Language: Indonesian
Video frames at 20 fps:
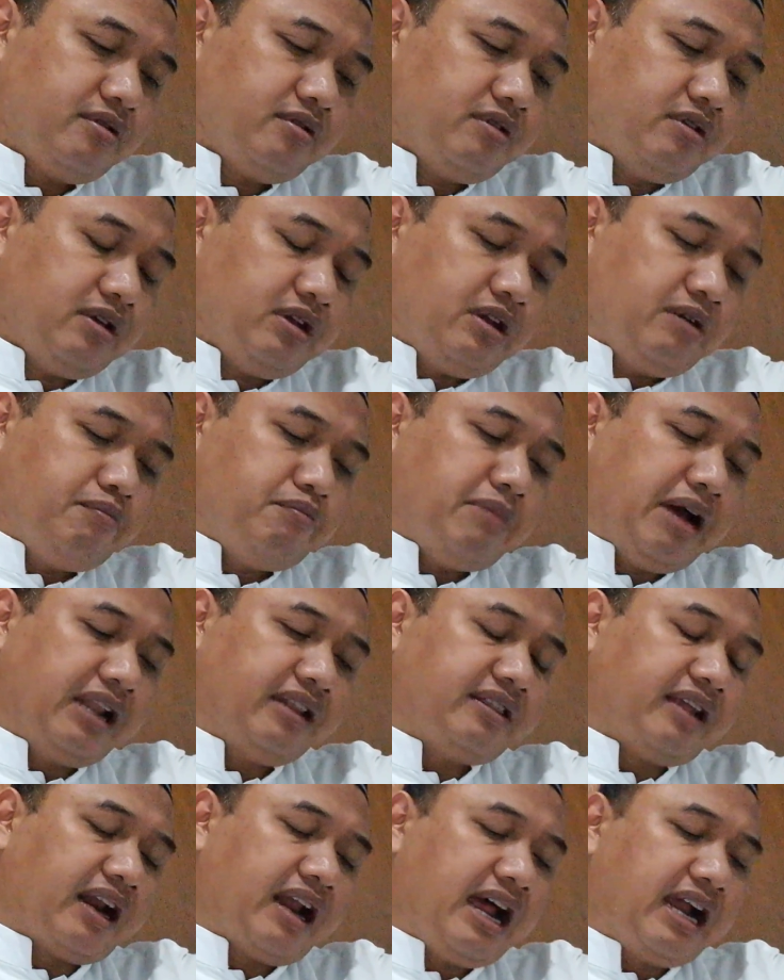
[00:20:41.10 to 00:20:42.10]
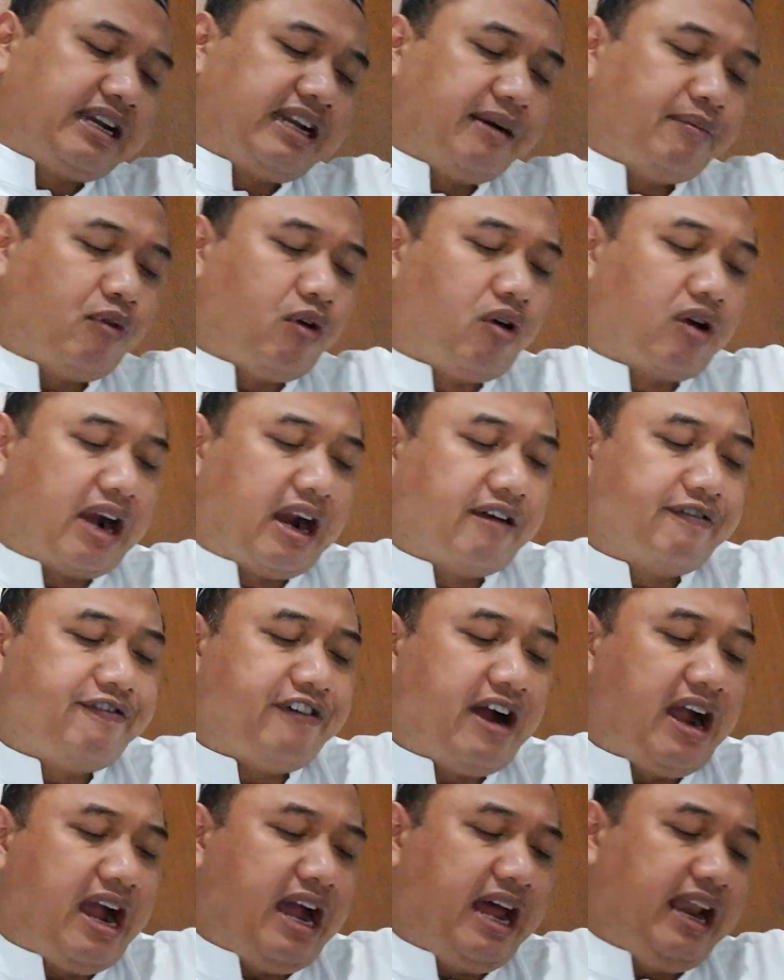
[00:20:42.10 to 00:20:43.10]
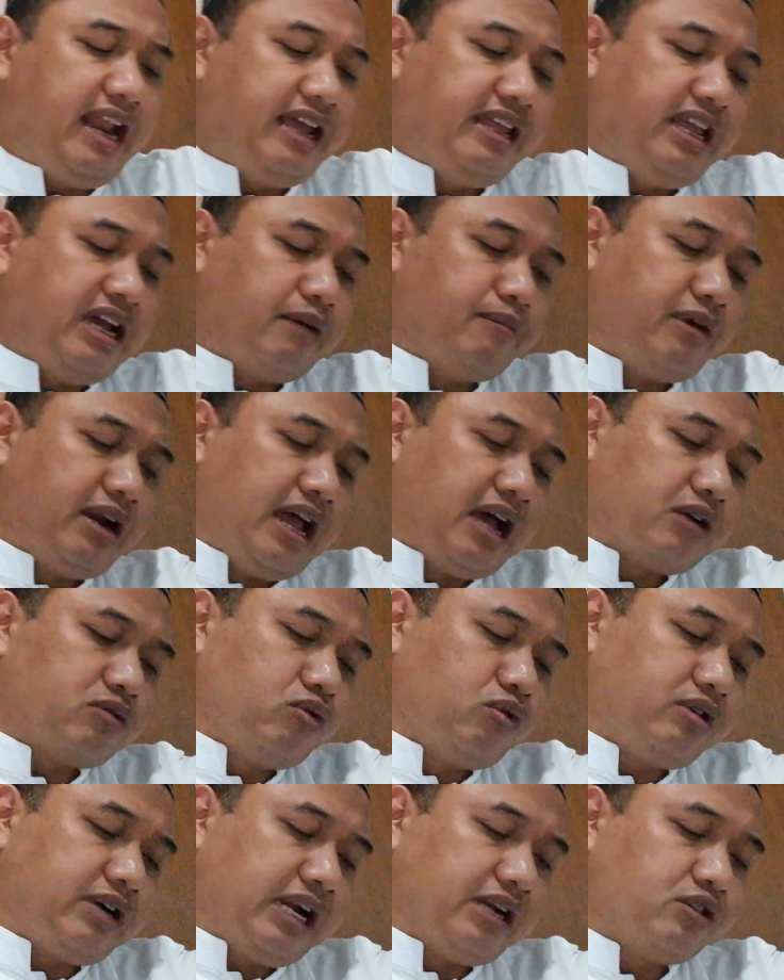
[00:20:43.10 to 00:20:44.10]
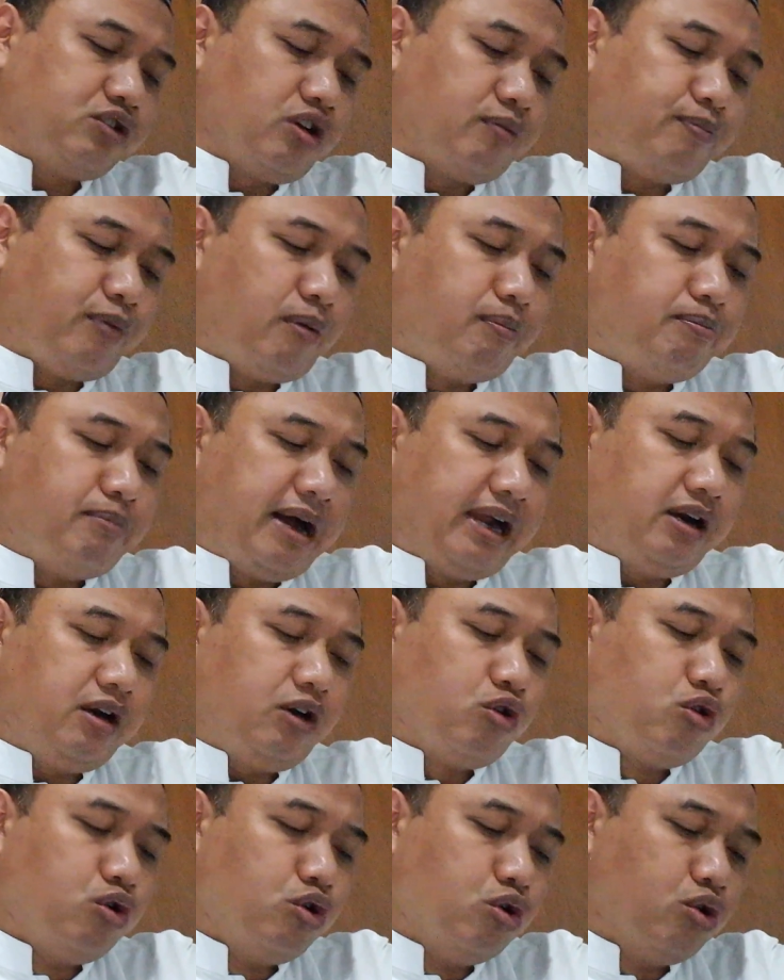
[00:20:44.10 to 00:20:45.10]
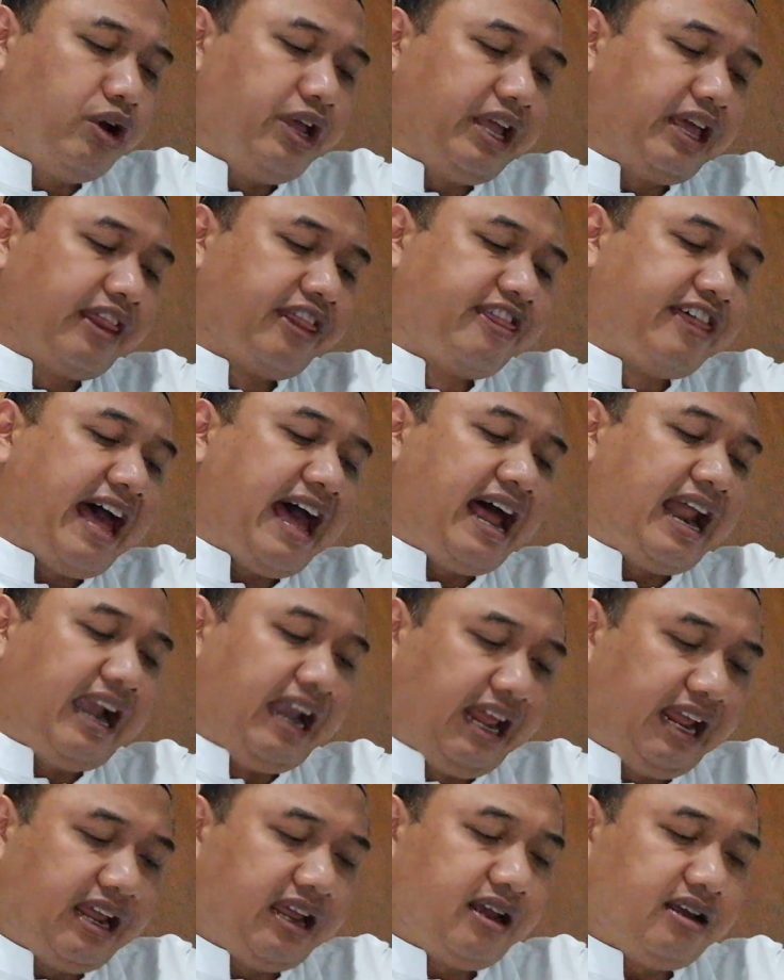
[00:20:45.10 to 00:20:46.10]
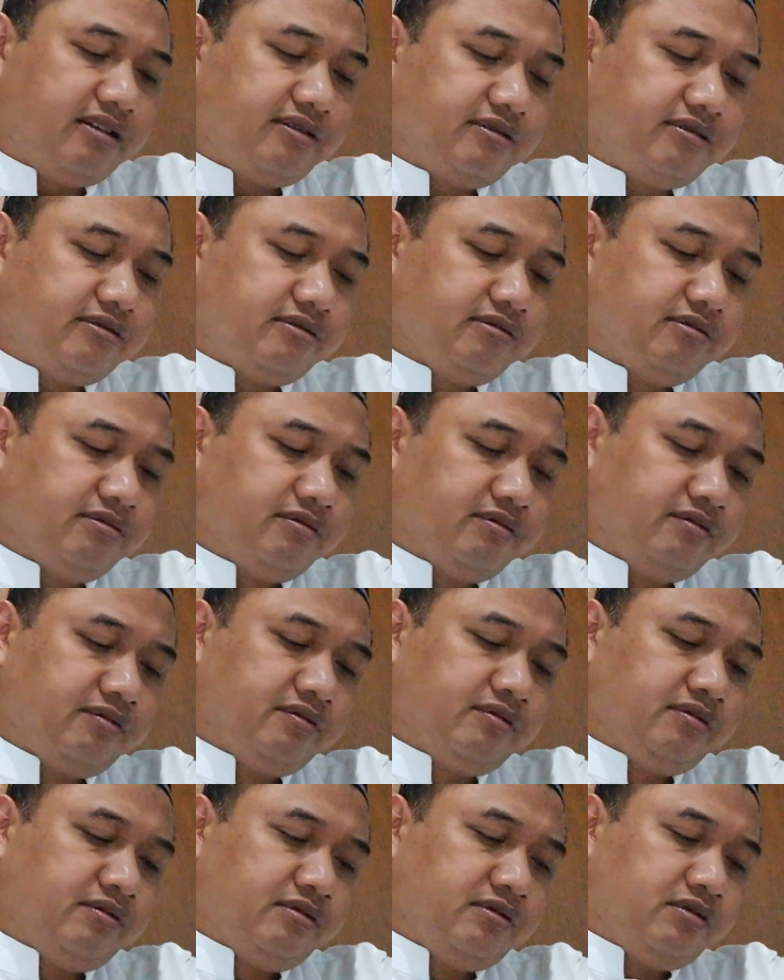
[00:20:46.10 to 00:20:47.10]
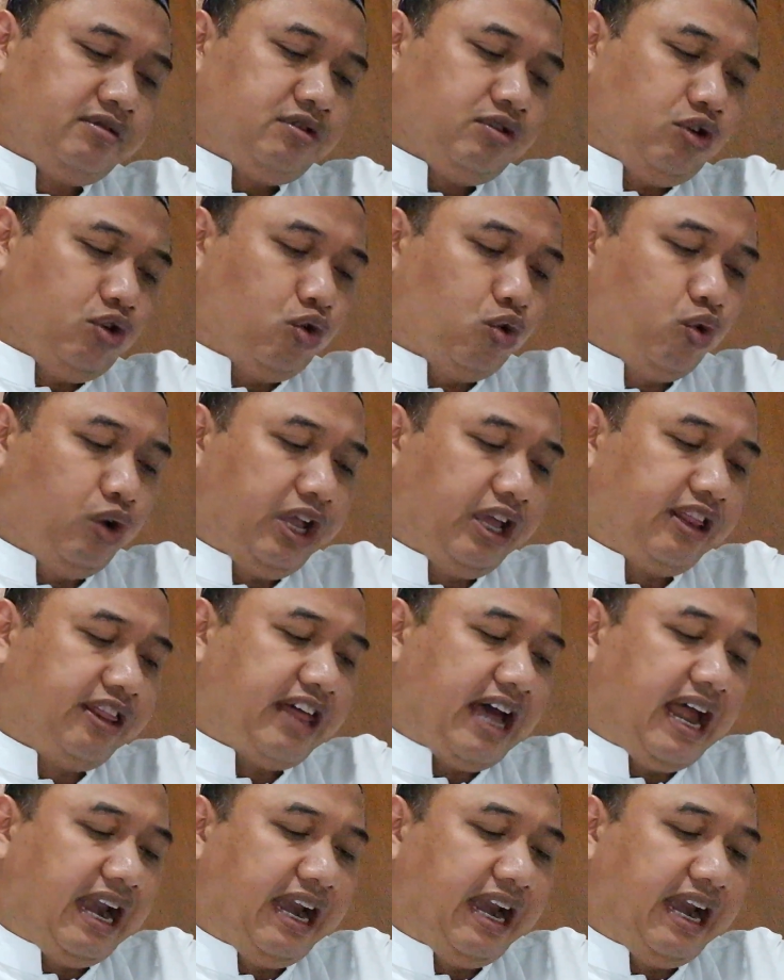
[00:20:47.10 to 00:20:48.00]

man terhadap orang fa'ala yang melakukan sapa man hu ing dzalik hu ing dzalik